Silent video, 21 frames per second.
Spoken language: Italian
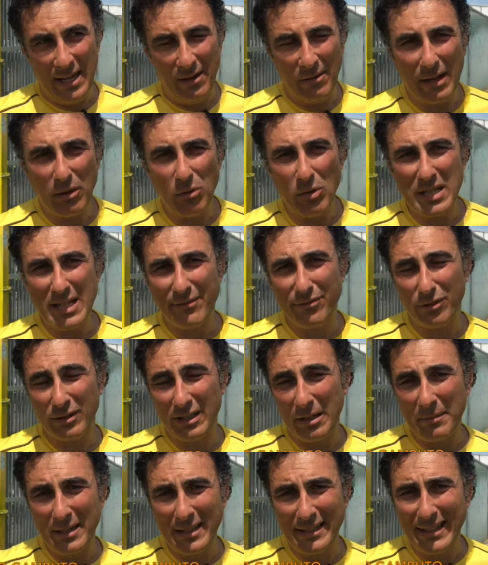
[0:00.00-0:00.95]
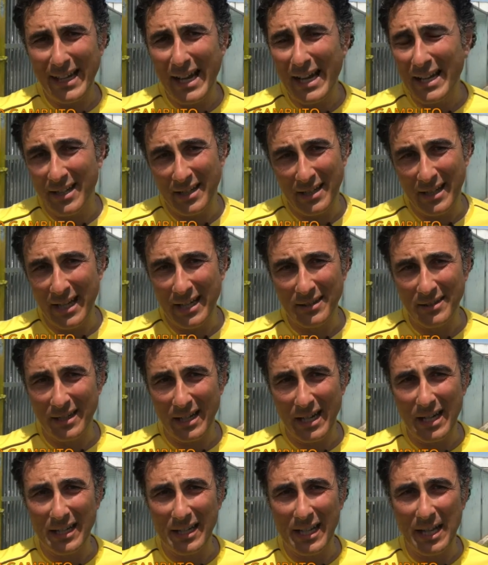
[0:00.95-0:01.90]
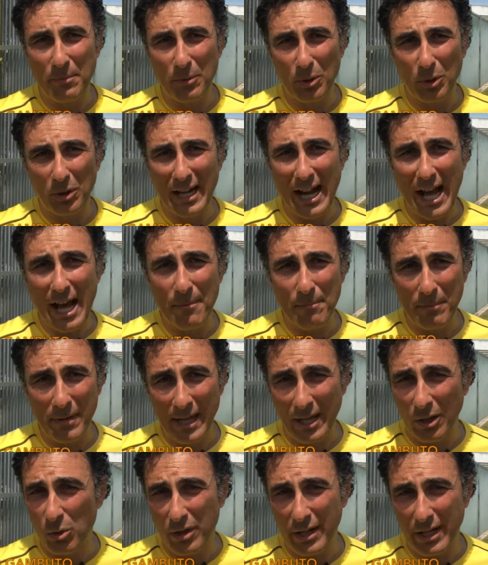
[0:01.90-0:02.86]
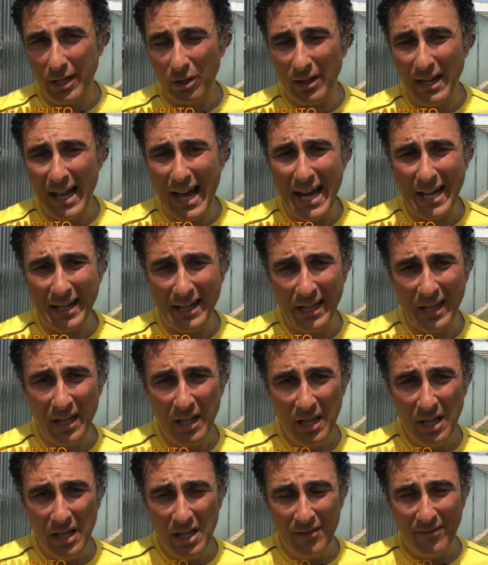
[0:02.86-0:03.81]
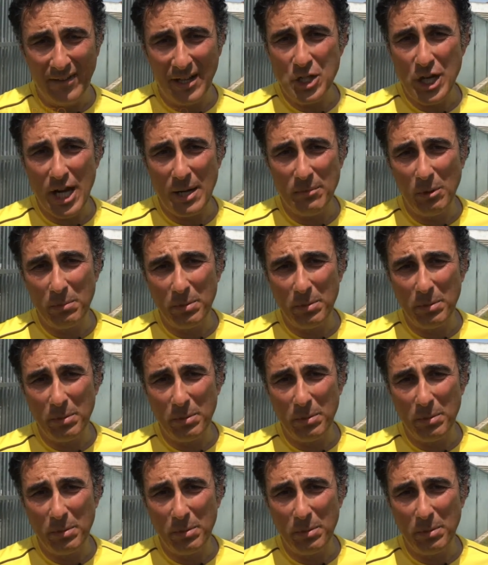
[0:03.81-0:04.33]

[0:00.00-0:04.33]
è una cosa fondamentale, rientra nei programmi curricolari facciamo